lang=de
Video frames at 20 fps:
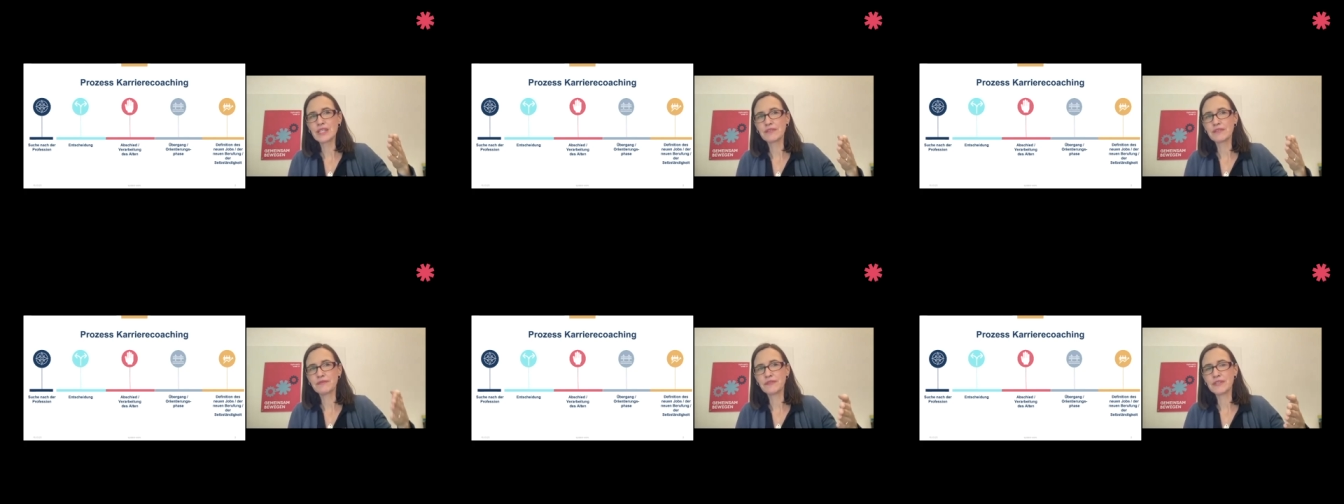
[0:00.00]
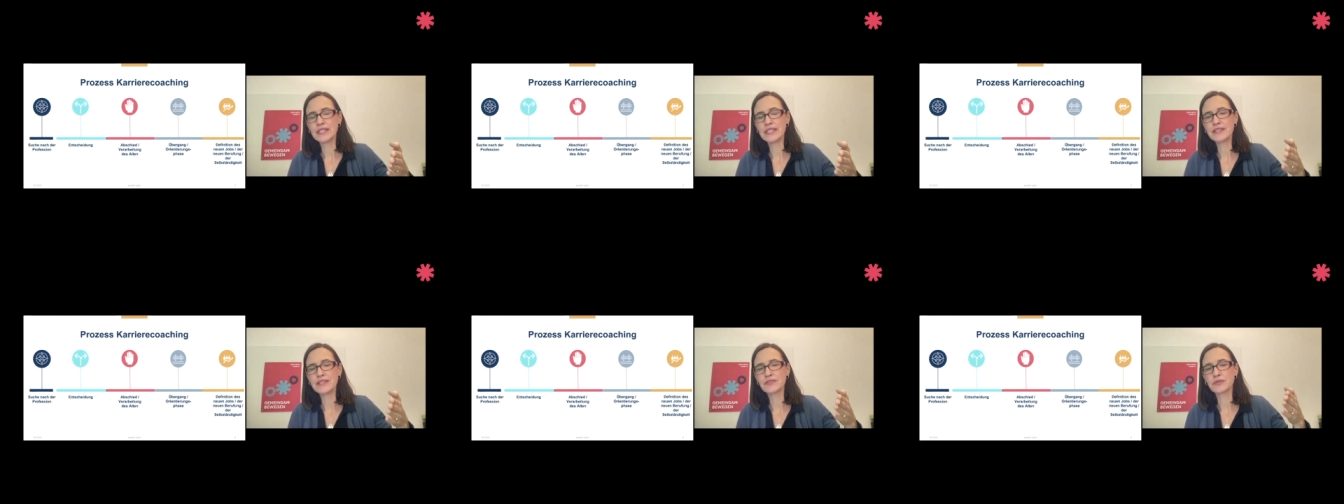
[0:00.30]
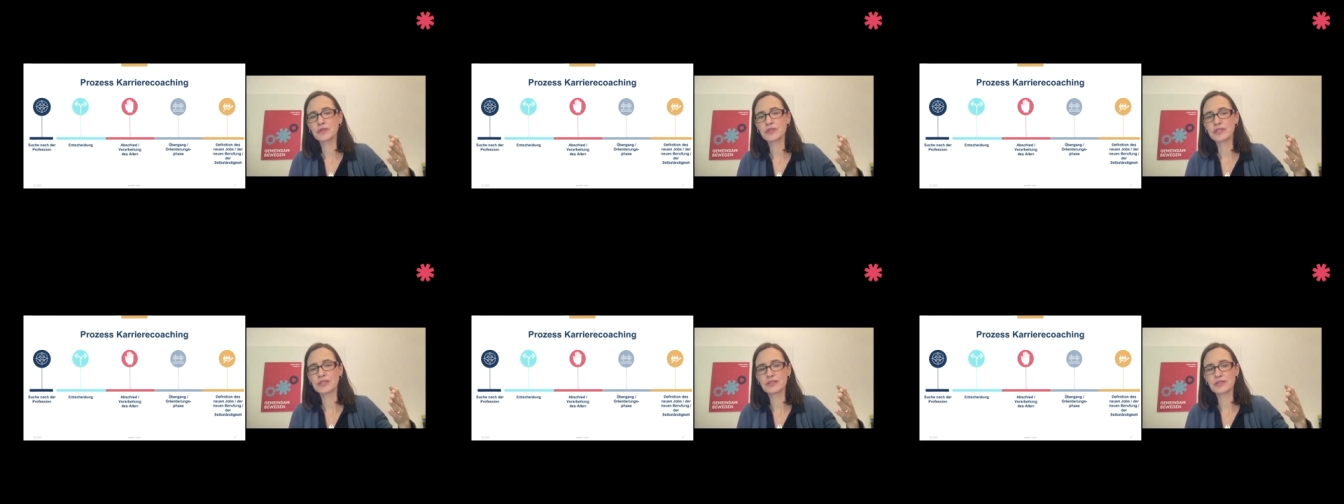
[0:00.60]
wie
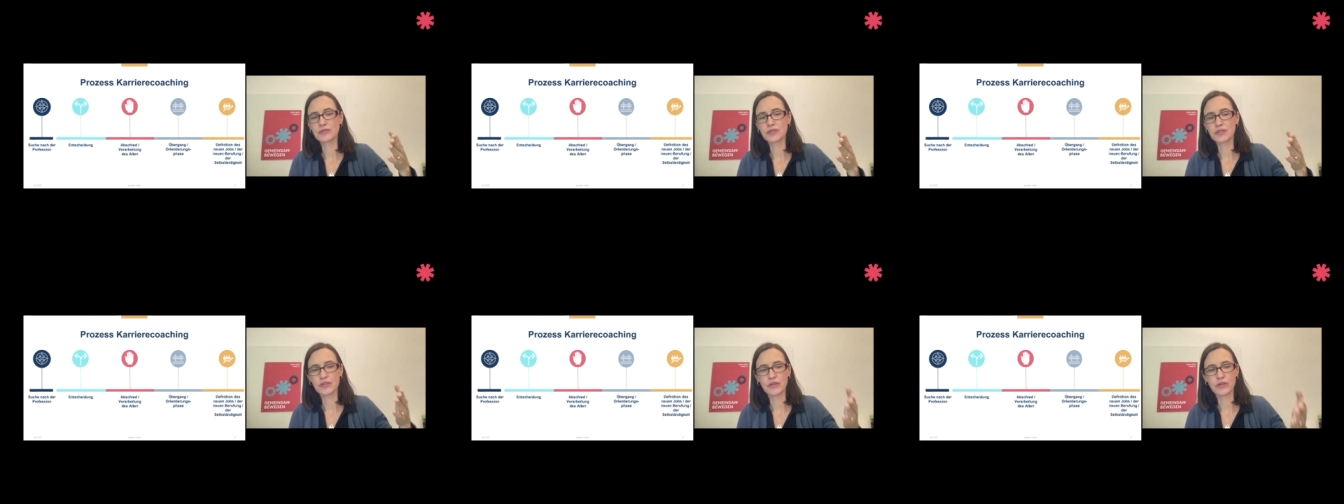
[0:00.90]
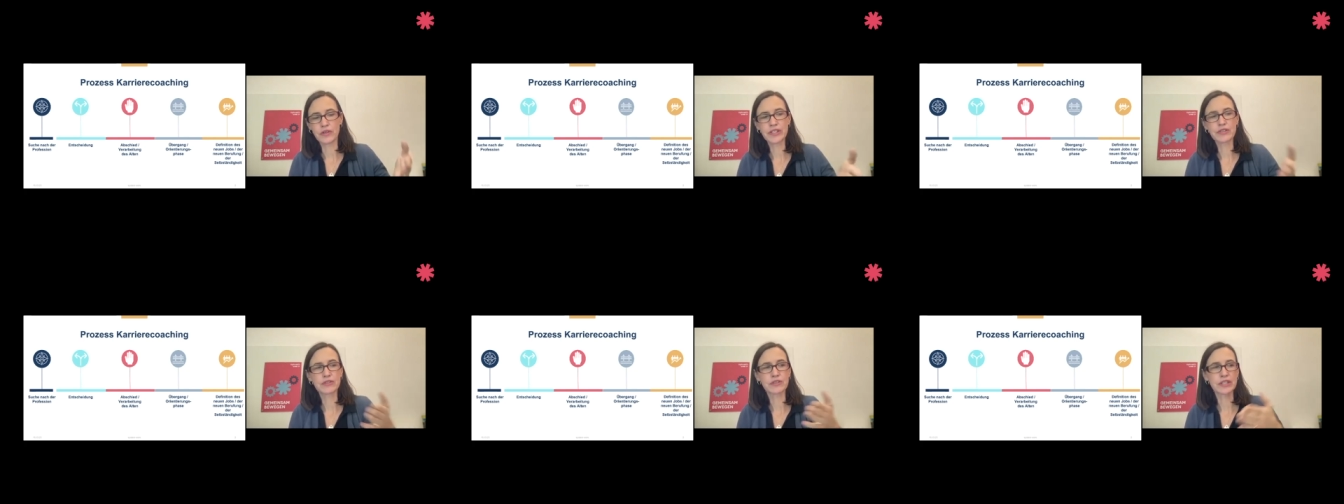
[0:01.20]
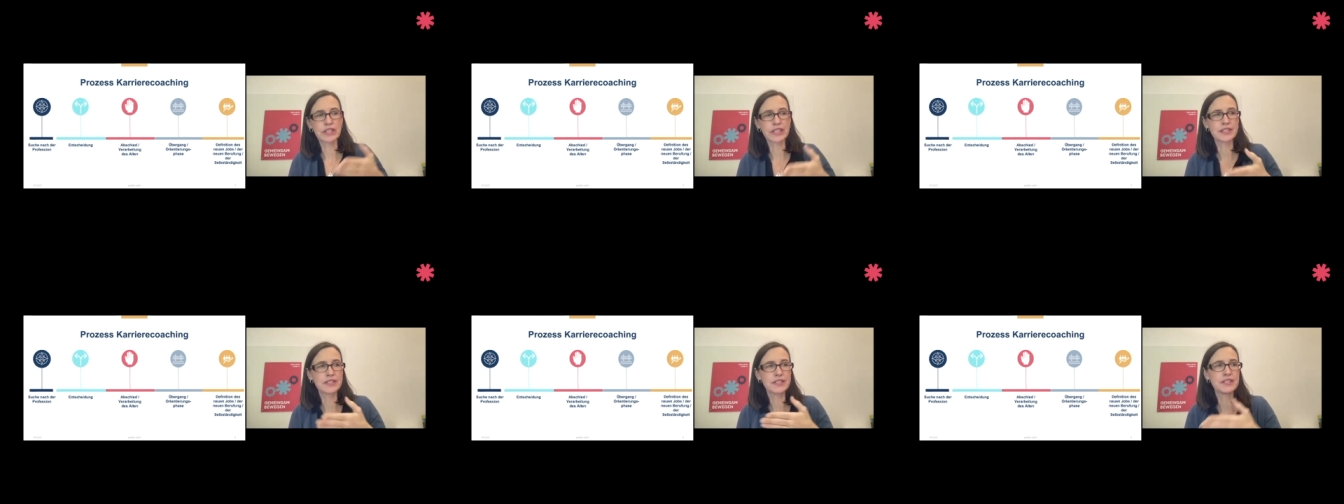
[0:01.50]
so, ein, so eine
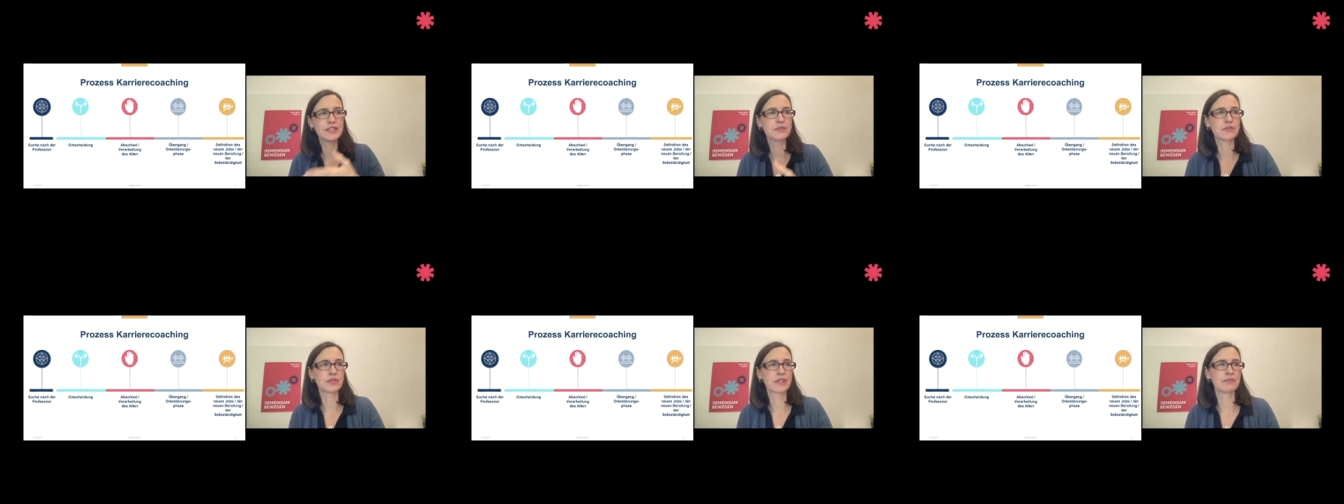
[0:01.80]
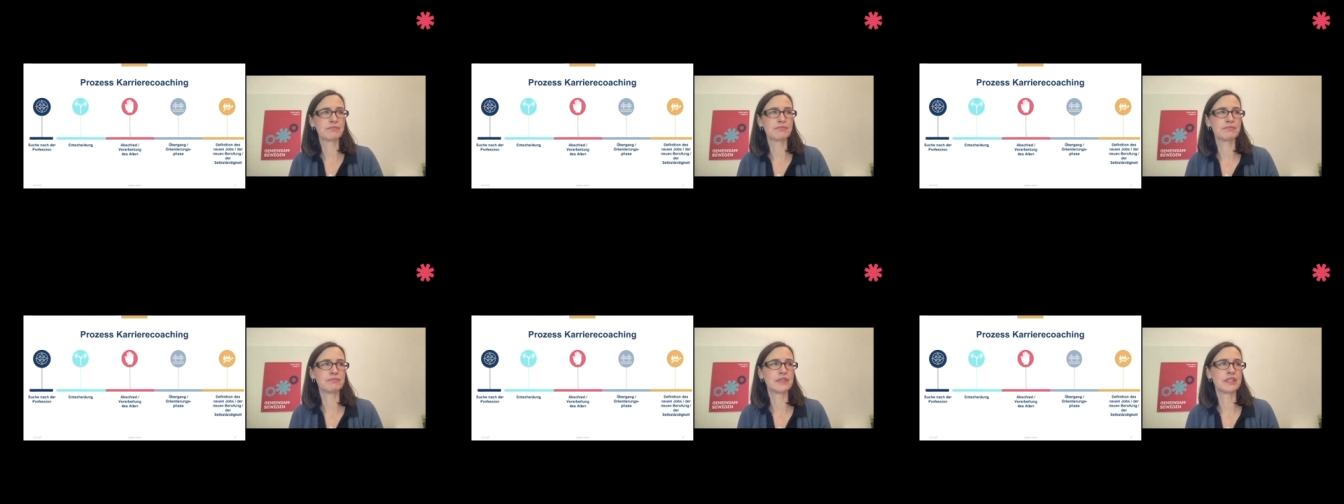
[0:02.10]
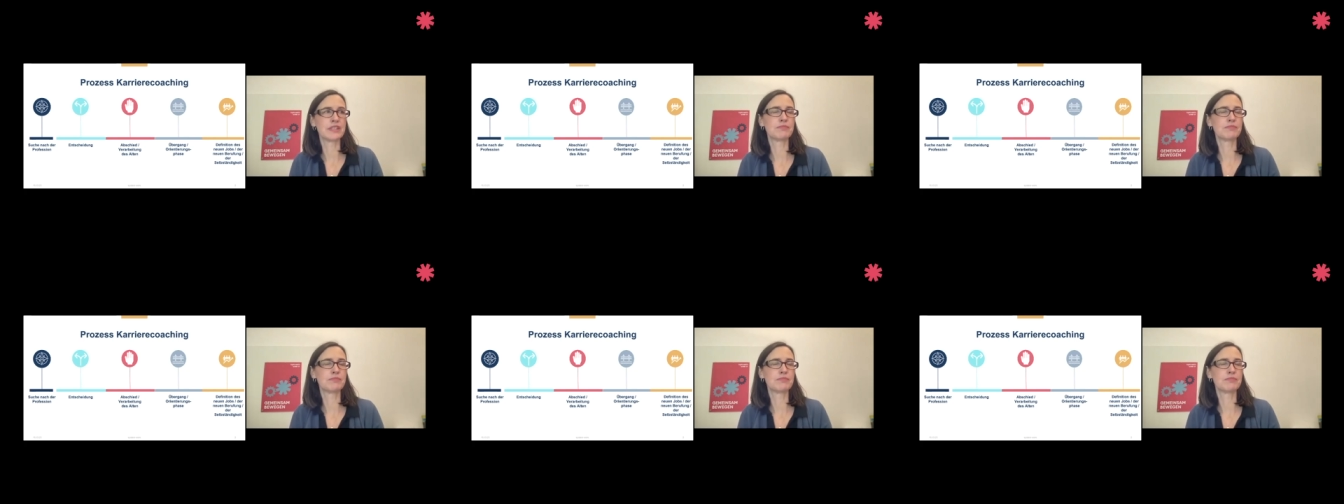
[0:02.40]
Neuorientierung im,